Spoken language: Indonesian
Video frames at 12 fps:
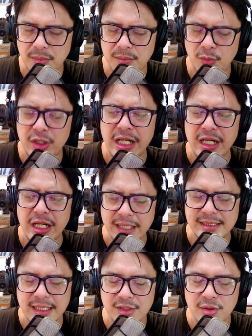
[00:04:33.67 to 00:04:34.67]
modern
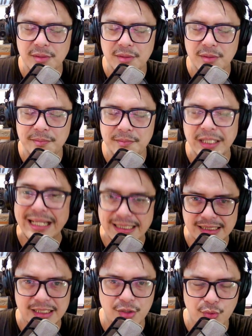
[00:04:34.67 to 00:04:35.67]
mixing tuh lebih kering
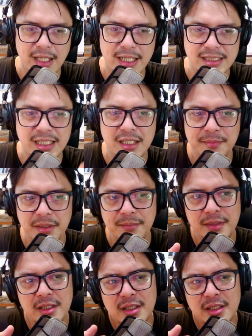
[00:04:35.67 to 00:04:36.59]
cenderung guys dia lebih